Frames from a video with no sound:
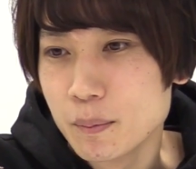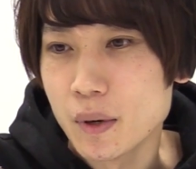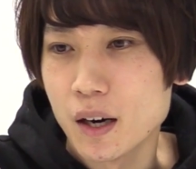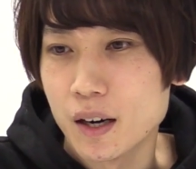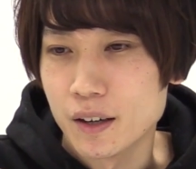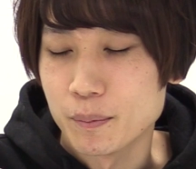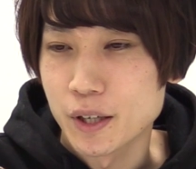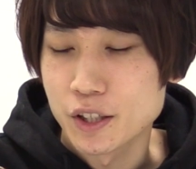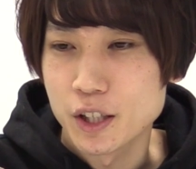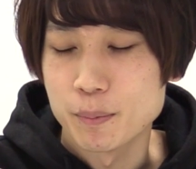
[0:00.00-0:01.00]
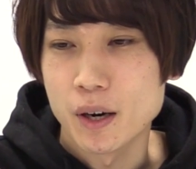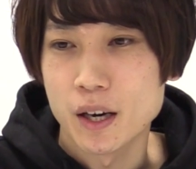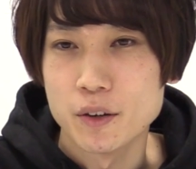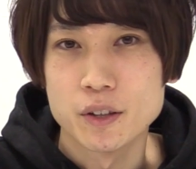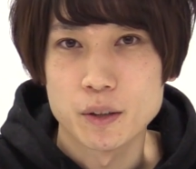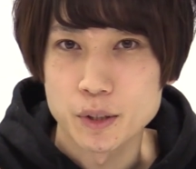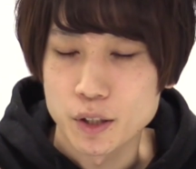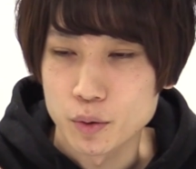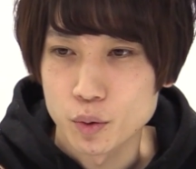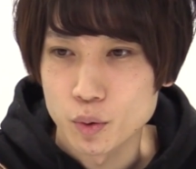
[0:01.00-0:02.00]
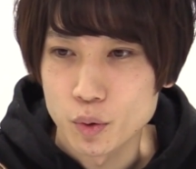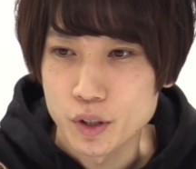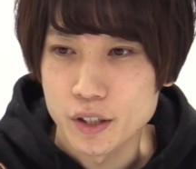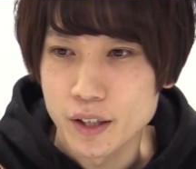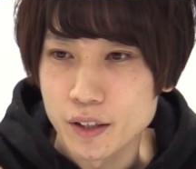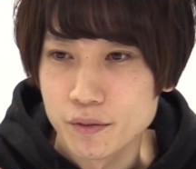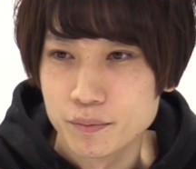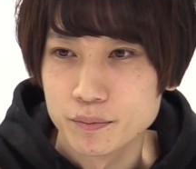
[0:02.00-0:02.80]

まあマインスイーパーが L になりましたよというところですね。